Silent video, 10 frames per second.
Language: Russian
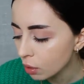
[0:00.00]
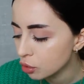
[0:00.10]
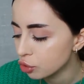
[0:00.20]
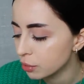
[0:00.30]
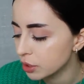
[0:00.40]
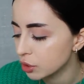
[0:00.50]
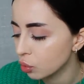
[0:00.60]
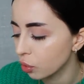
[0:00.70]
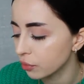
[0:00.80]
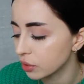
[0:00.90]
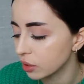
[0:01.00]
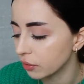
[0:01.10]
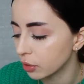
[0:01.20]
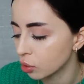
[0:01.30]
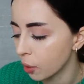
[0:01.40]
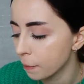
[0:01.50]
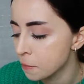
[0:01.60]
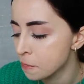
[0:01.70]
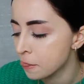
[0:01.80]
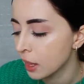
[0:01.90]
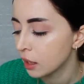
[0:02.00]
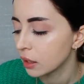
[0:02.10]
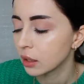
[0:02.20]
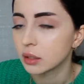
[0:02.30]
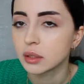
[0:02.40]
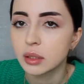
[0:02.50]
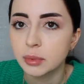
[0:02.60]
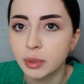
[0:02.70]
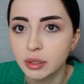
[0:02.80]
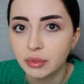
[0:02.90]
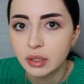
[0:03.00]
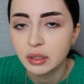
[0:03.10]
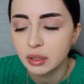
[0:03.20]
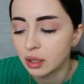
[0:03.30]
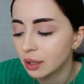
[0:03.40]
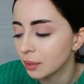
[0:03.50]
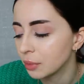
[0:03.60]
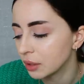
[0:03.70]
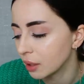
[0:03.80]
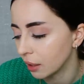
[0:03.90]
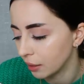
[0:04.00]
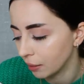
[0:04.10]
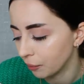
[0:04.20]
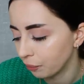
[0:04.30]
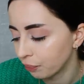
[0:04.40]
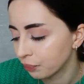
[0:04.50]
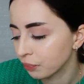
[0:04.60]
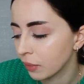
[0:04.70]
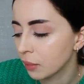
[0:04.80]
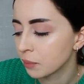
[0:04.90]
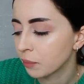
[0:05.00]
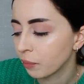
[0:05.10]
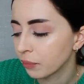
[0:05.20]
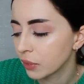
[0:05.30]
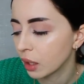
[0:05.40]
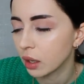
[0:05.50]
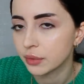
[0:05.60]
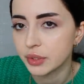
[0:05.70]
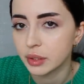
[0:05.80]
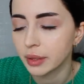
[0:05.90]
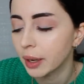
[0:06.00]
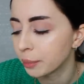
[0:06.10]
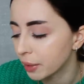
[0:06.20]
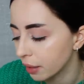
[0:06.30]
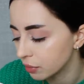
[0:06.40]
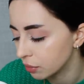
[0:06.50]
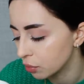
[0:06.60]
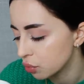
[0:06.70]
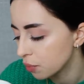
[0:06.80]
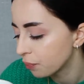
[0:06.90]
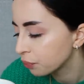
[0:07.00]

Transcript: Еще у меня здесь кофе три в одном. И хотелось поответить на комментарии. Я, как всегда, оправдываюсь.